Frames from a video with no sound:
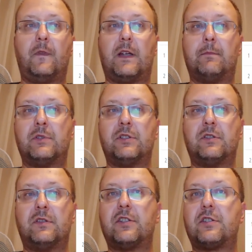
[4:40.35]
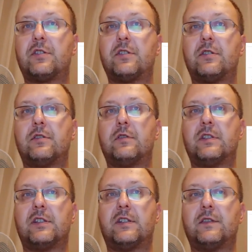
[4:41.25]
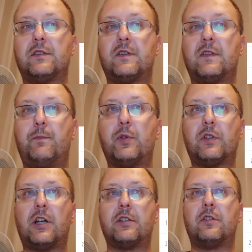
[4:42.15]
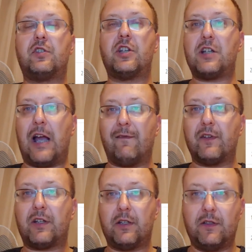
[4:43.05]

Tam e, też e, tych e, spotkań ciekawych,